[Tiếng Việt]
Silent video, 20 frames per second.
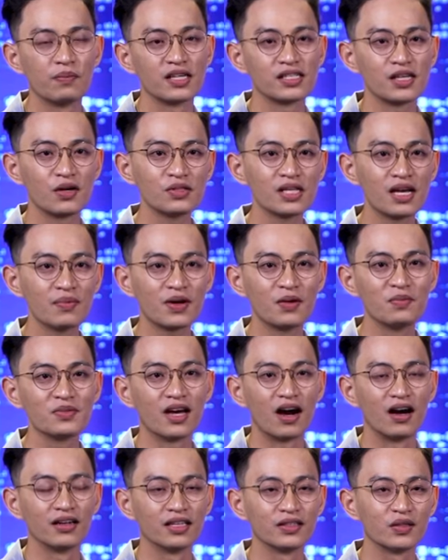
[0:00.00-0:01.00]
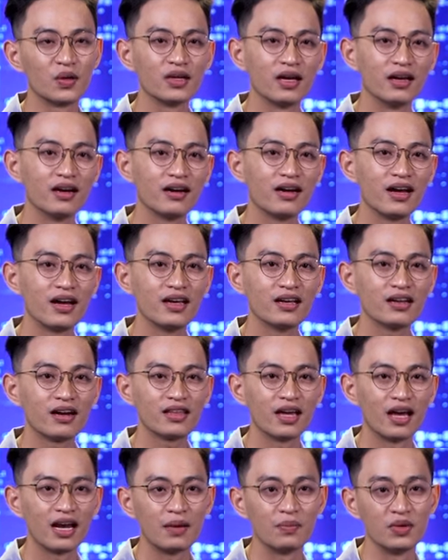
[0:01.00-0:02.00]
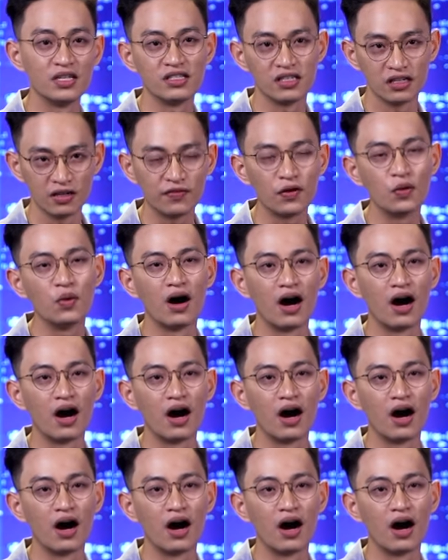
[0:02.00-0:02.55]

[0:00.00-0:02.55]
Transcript: mà sáu sếp không chọn thì tôi nghĩ ở đây có thể là mình chưa phù